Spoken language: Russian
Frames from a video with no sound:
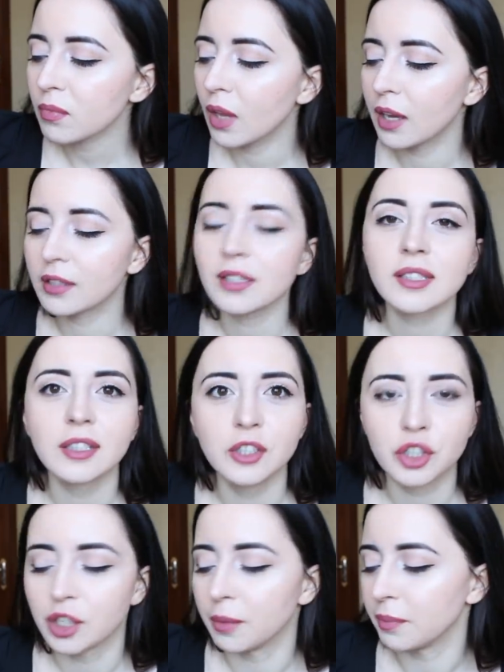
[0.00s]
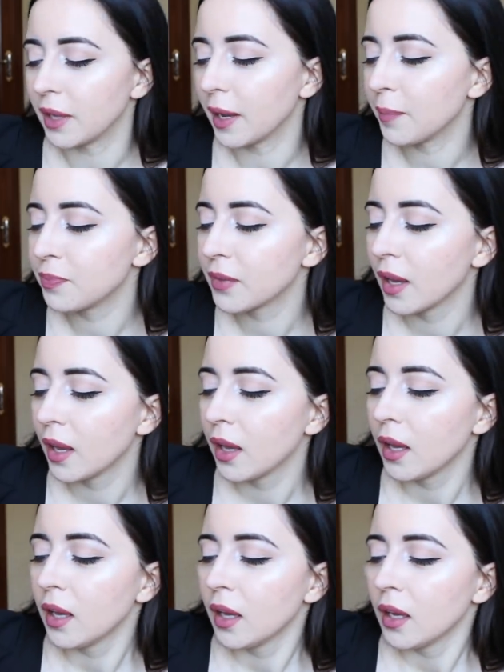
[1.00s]
И это слишком, да.
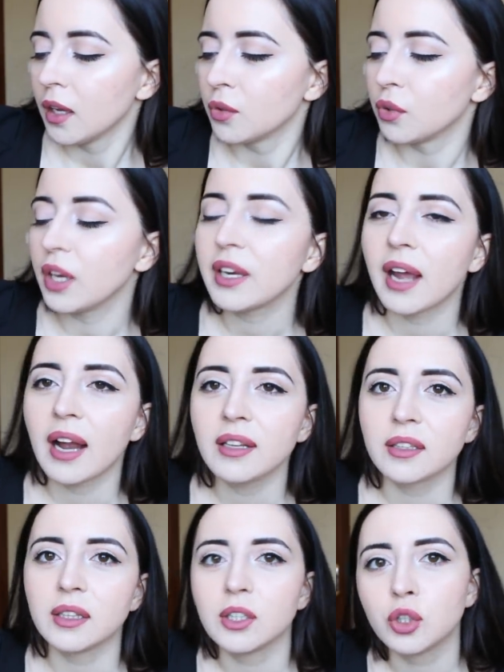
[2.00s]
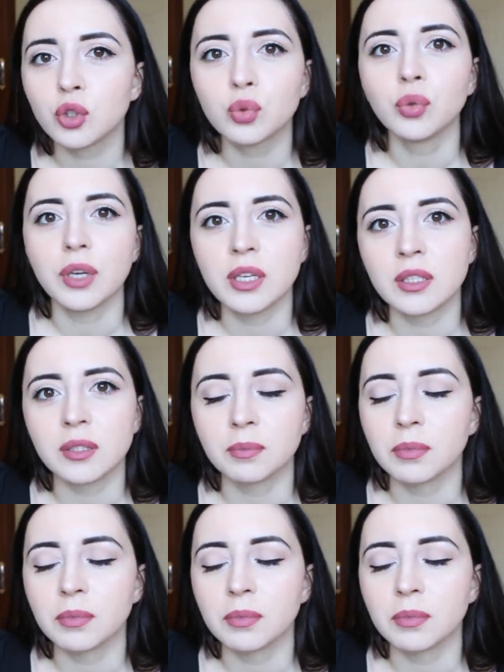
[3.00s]
Но я реально дышу этим.